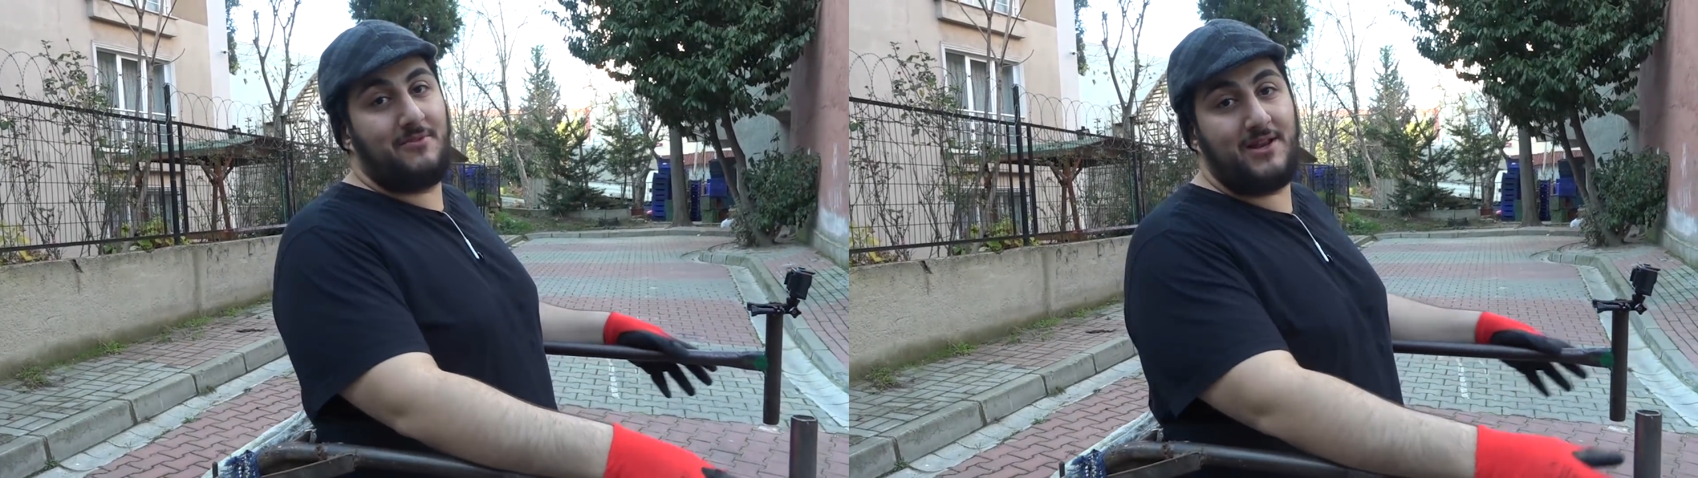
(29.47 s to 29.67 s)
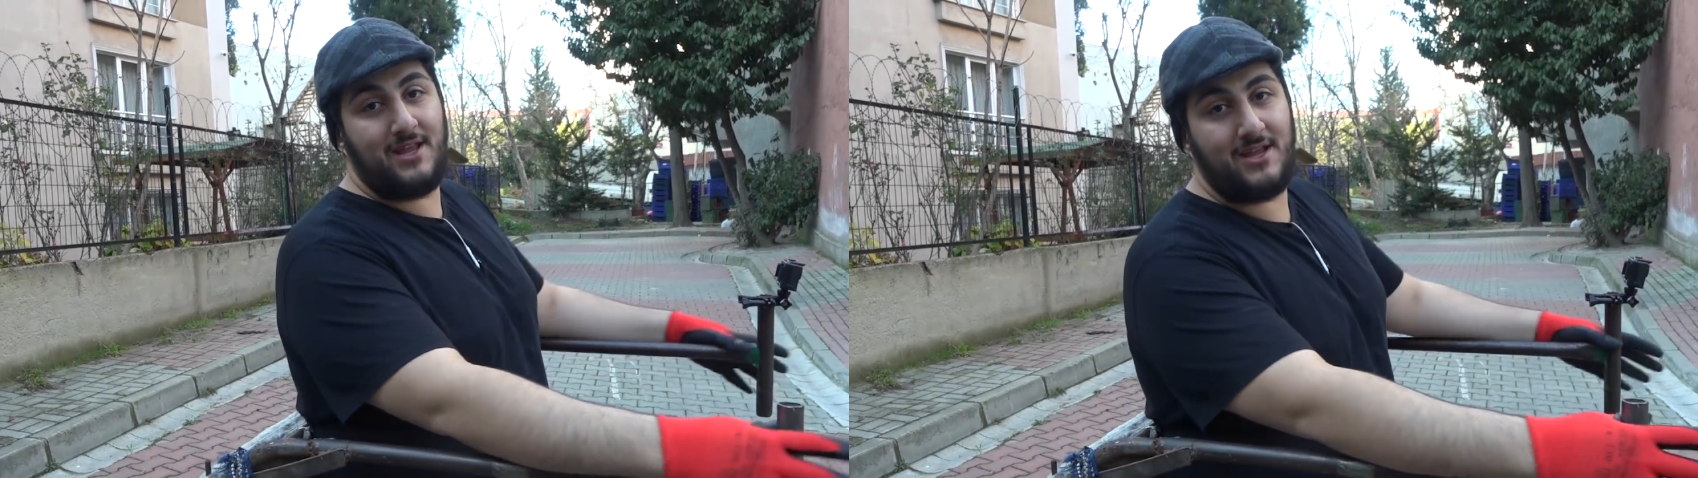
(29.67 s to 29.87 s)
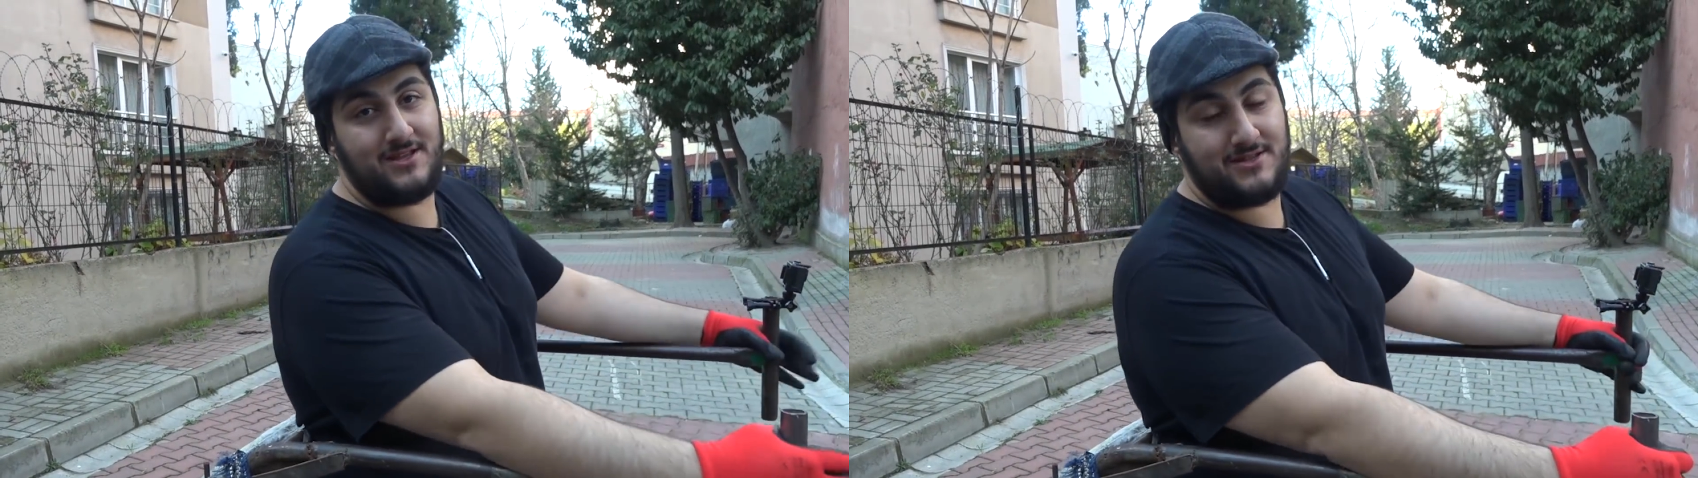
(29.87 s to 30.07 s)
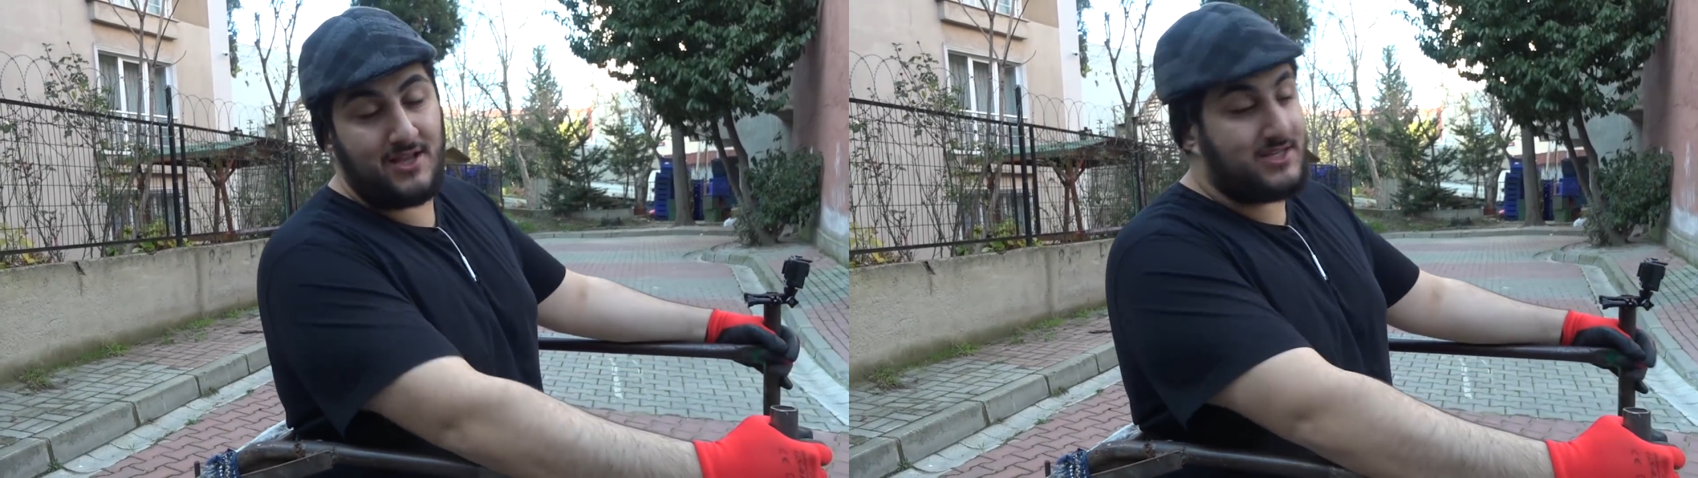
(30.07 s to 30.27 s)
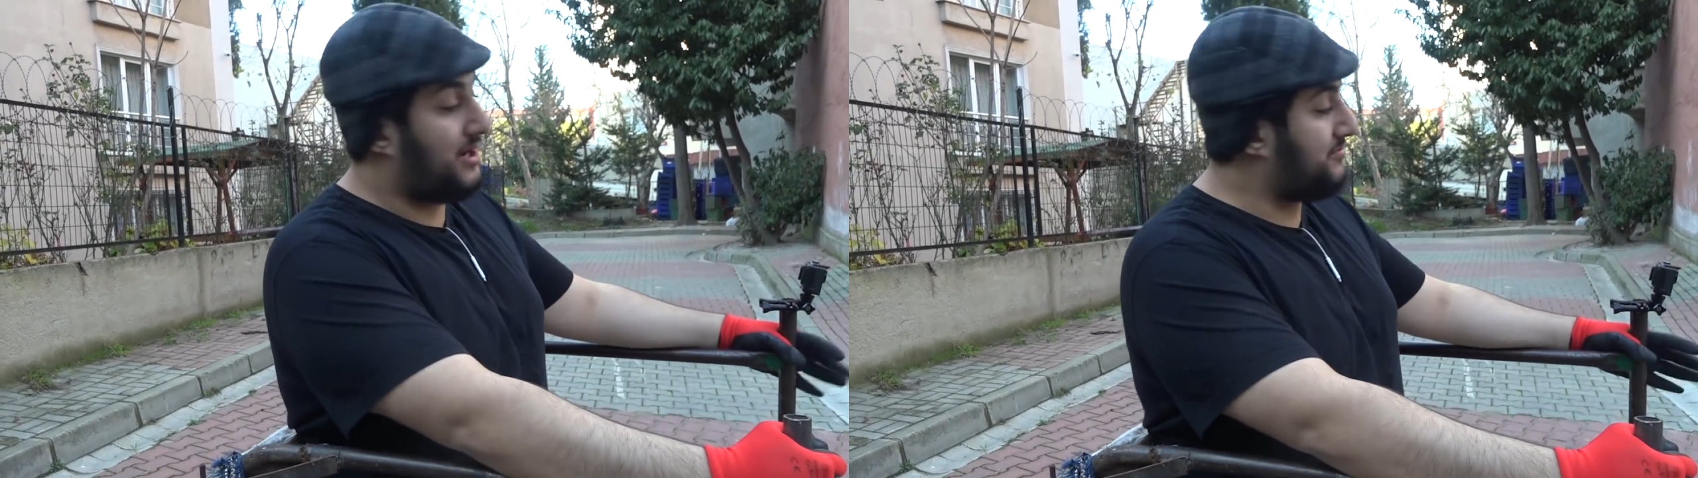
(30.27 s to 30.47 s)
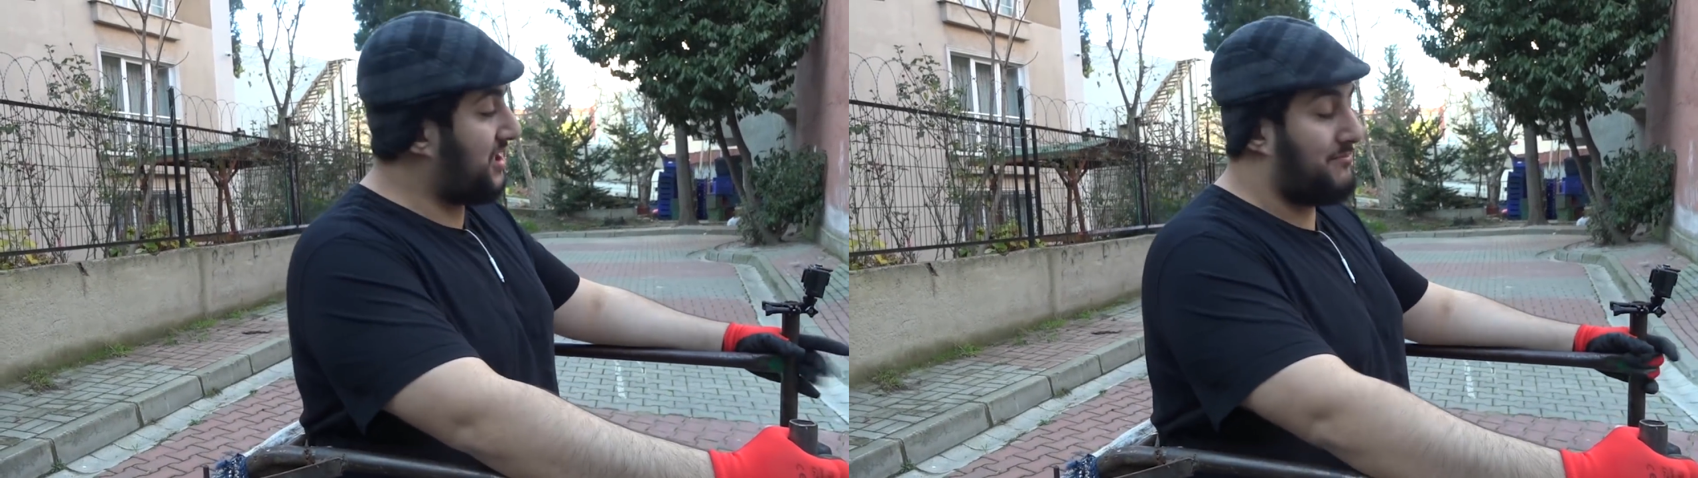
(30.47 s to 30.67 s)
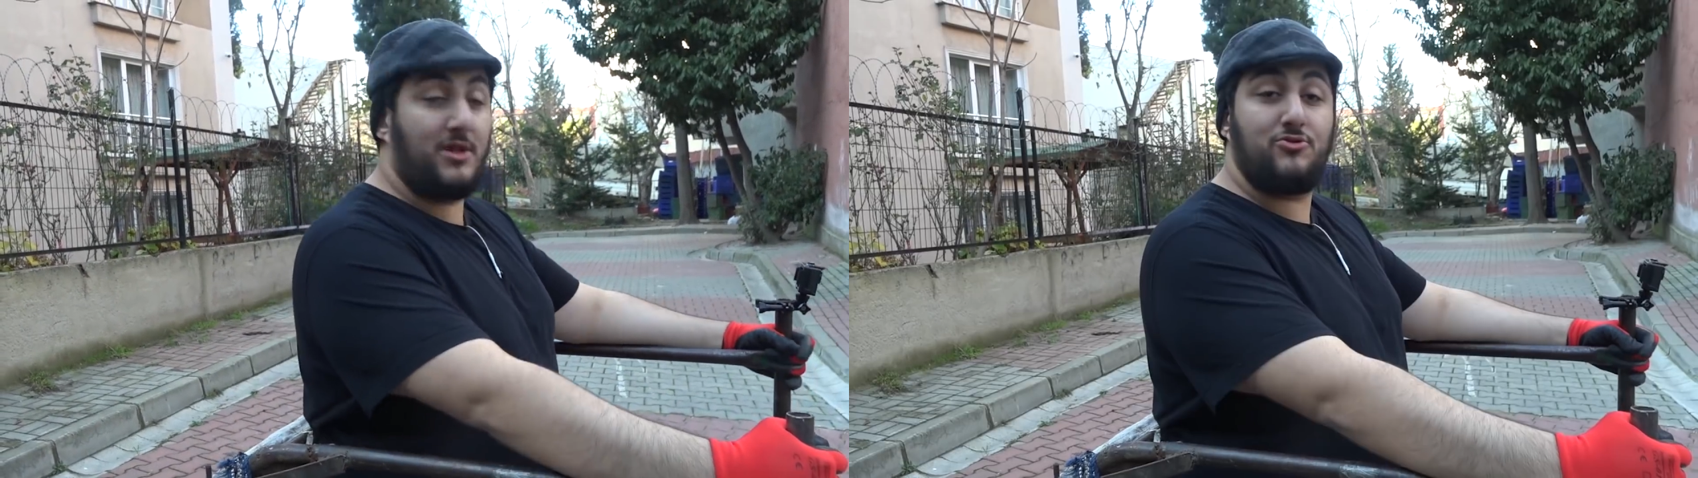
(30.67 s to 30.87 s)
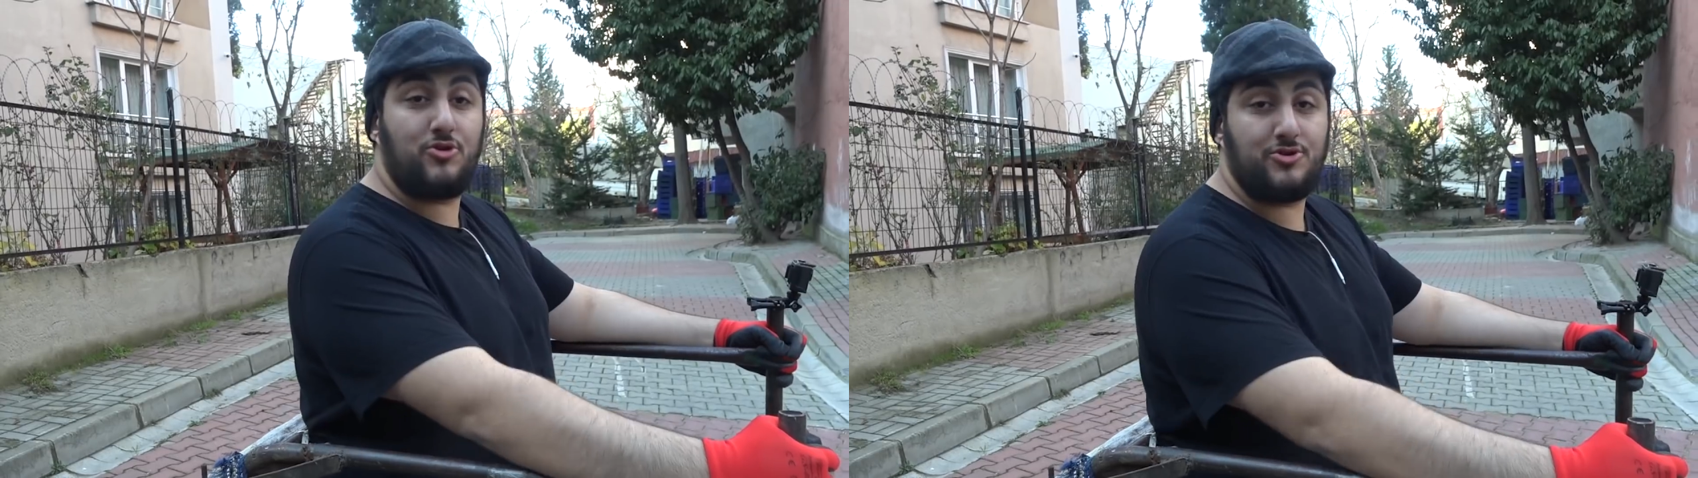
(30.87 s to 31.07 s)
Ben de nasıl yapacağım
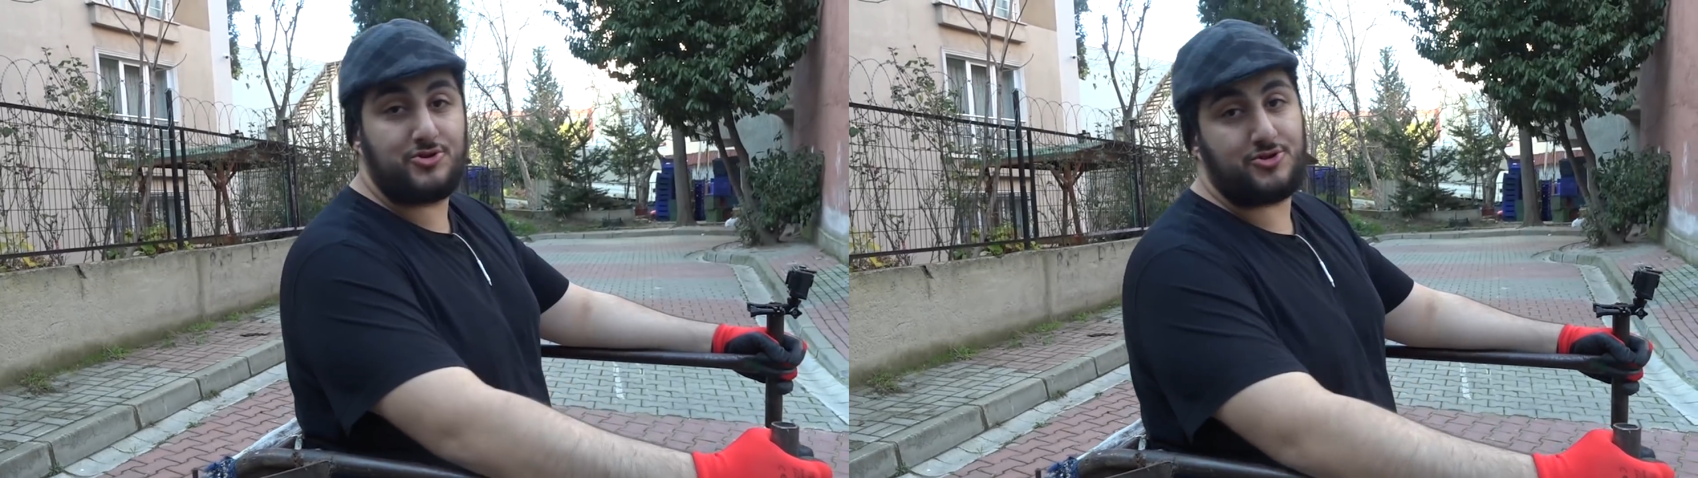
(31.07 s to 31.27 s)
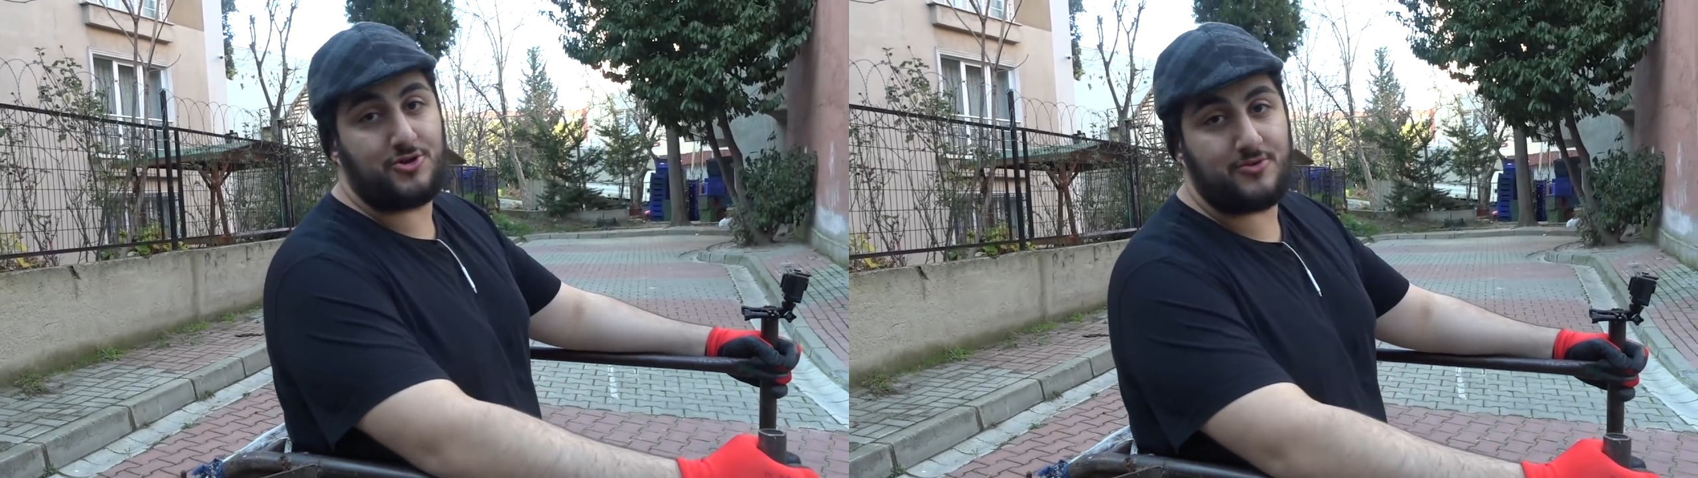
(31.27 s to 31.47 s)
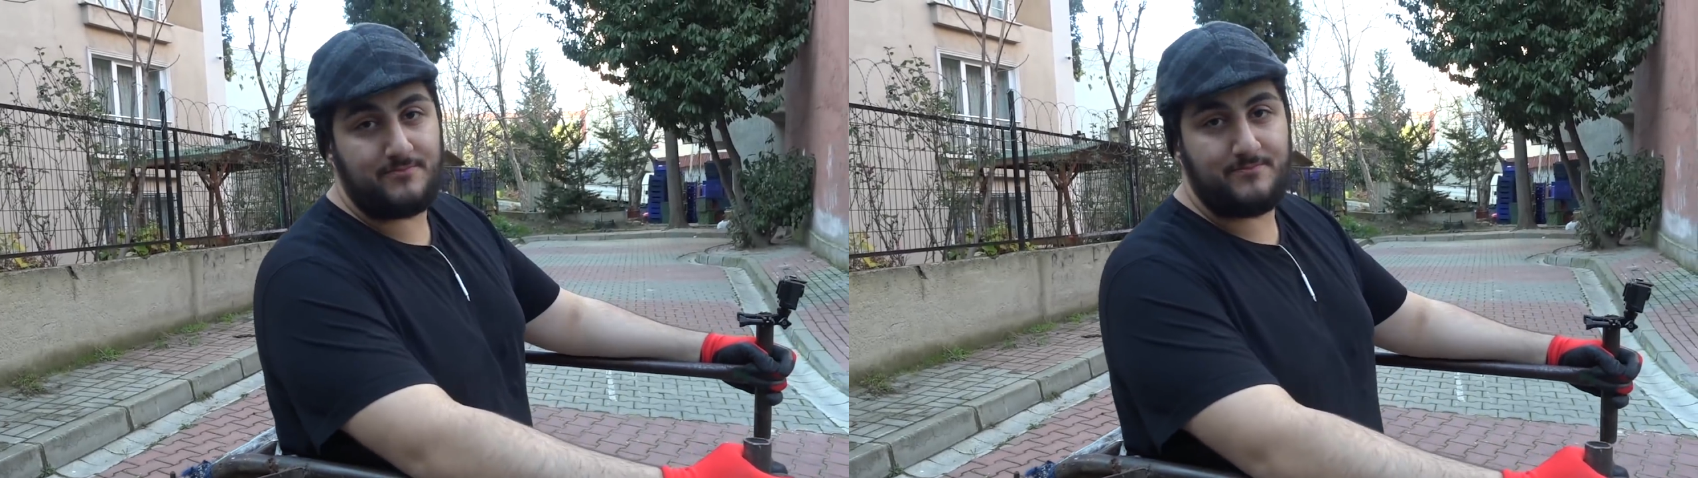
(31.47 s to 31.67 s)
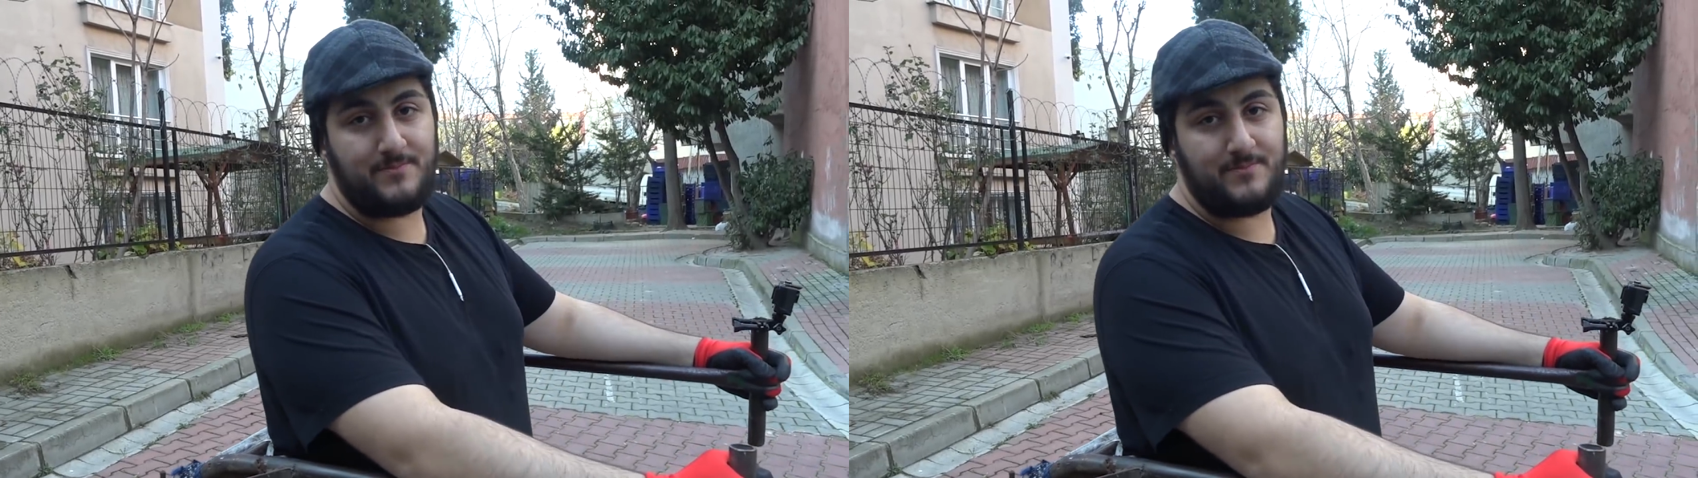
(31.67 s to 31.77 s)
ben de onu düşünüyorum.